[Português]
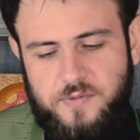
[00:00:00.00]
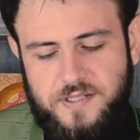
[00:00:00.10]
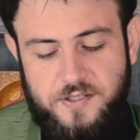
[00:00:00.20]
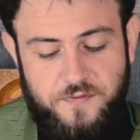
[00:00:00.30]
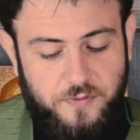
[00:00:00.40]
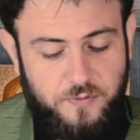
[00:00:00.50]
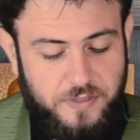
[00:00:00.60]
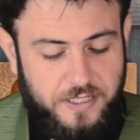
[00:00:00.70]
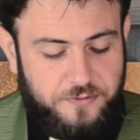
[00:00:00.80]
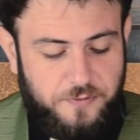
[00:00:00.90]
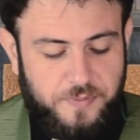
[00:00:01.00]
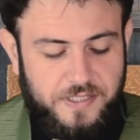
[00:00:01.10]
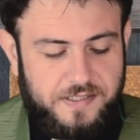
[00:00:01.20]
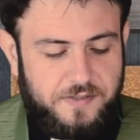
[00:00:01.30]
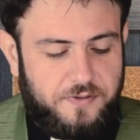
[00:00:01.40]
essa dificuldade de
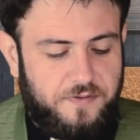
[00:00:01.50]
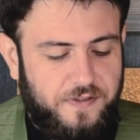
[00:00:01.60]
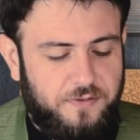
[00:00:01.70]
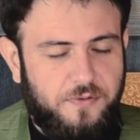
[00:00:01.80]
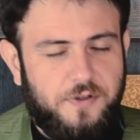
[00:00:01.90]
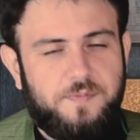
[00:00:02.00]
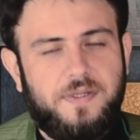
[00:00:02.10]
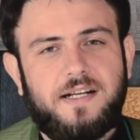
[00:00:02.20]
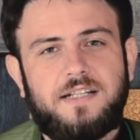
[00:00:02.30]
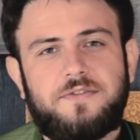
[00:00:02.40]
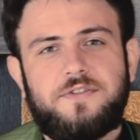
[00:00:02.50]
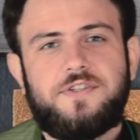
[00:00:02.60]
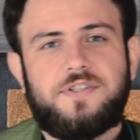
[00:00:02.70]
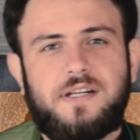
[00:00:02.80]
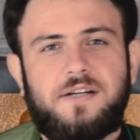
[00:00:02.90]
compreensão que vem do nosso pecado
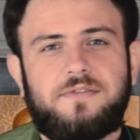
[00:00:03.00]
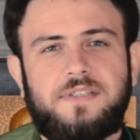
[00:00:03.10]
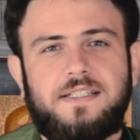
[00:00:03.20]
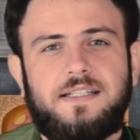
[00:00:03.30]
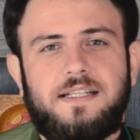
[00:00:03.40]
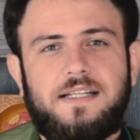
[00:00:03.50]
original, não é?